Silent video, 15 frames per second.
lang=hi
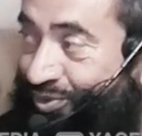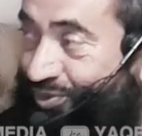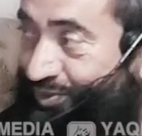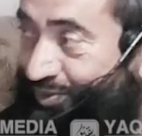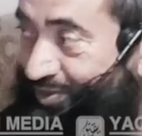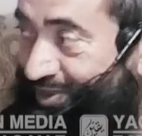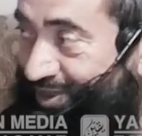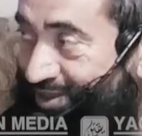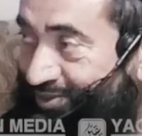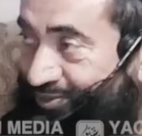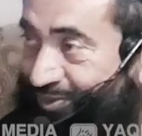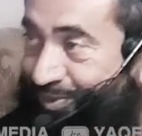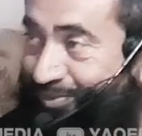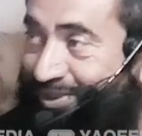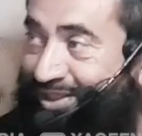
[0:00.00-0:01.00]
रसूलुल्लाह
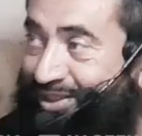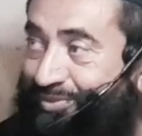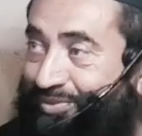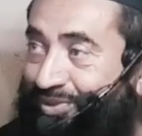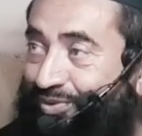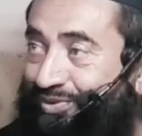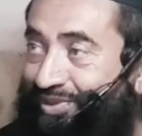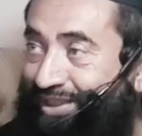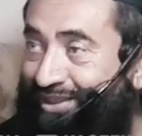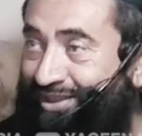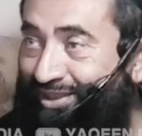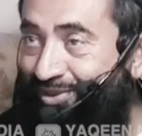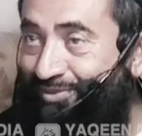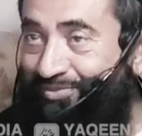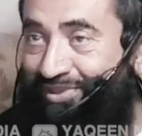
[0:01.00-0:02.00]
फरमाया कि बखुदा
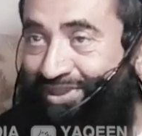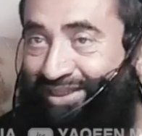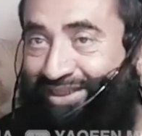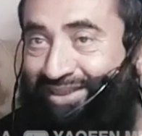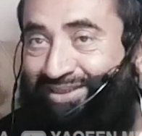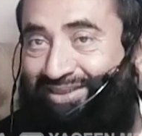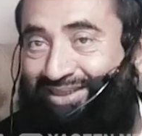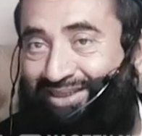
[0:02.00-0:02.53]
मैंने इस